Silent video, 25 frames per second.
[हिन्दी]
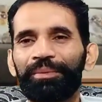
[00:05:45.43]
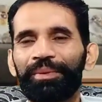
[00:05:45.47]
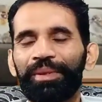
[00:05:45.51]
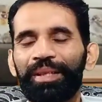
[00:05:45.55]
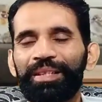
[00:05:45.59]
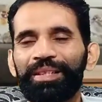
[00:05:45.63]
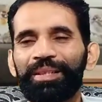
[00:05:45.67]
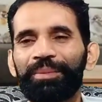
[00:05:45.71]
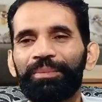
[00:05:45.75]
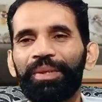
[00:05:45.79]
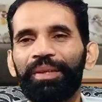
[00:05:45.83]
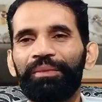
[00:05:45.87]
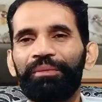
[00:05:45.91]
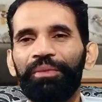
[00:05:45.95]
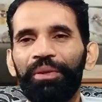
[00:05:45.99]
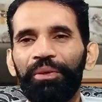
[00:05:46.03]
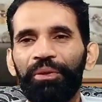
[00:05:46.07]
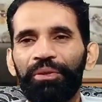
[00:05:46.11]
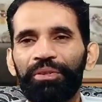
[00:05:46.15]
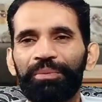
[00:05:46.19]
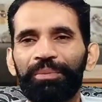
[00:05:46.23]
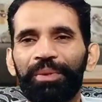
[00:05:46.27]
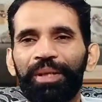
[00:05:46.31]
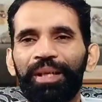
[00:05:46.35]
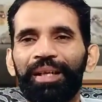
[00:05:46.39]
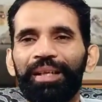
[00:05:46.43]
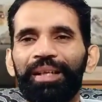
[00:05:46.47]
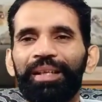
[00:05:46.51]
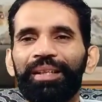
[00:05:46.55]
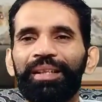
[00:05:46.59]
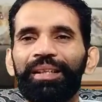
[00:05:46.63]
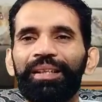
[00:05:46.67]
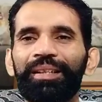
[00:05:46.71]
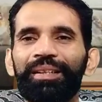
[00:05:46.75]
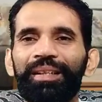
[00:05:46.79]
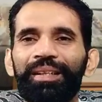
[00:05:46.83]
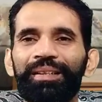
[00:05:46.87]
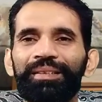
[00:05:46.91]
किस्म की वीडियोस बनाने
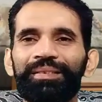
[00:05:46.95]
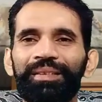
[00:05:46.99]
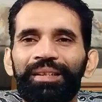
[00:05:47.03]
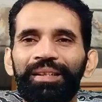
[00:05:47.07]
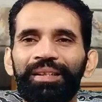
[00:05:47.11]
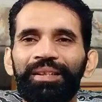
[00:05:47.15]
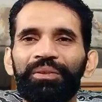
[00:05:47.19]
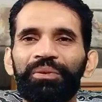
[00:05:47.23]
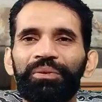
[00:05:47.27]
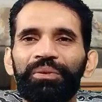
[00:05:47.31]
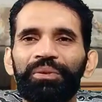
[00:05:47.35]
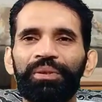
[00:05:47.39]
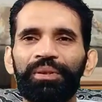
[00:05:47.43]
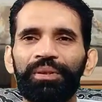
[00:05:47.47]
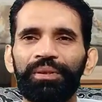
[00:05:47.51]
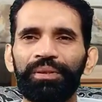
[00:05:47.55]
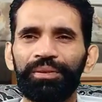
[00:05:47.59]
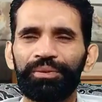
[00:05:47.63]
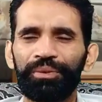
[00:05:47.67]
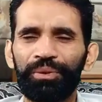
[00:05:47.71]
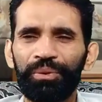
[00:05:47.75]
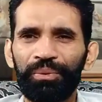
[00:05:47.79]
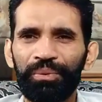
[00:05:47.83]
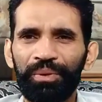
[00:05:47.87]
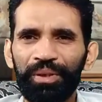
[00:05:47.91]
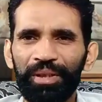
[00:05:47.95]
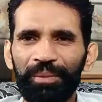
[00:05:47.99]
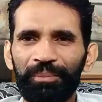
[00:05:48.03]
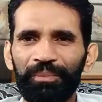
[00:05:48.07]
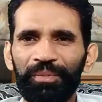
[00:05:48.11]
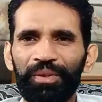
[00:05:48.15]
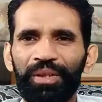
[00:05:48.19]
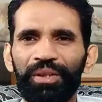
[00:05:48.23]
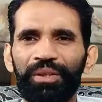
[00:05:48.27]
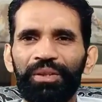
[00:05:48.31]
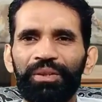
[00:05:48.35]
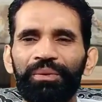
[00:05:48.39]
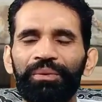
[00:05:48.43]
की या इस तरह की झूठी
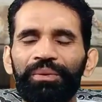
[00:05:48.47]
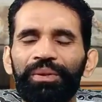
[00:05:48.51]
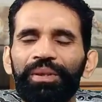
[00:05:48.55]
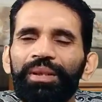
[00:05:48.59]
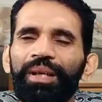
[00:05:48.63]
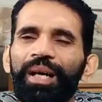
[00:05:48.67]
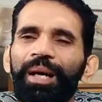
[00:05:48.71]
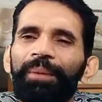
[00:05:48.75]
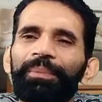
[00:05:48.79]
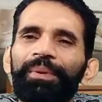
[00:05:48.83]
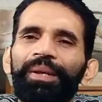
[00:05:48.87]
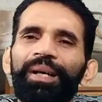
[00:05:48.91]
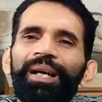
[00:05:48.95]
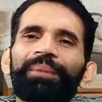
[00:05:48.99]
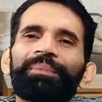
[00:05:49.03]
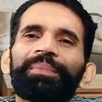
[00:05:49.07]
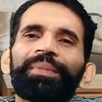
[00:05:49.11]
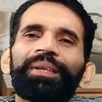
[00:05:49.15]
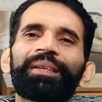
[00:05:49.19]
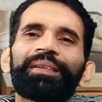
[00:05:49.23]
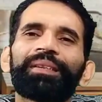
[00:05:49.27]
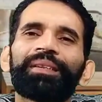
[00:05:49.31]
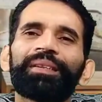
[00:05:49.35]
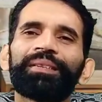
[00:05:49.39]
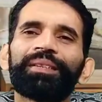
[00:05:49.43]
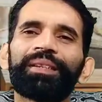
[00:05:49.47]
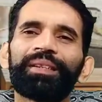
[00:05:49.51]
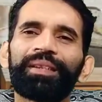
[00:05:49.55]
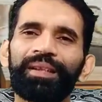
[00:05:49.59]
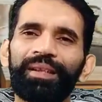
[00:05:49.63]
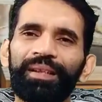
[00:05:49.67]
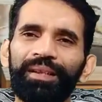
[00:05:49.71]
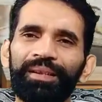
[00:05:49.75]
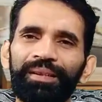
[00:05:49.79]
हमदर्दियों की आप काम करते जाएँ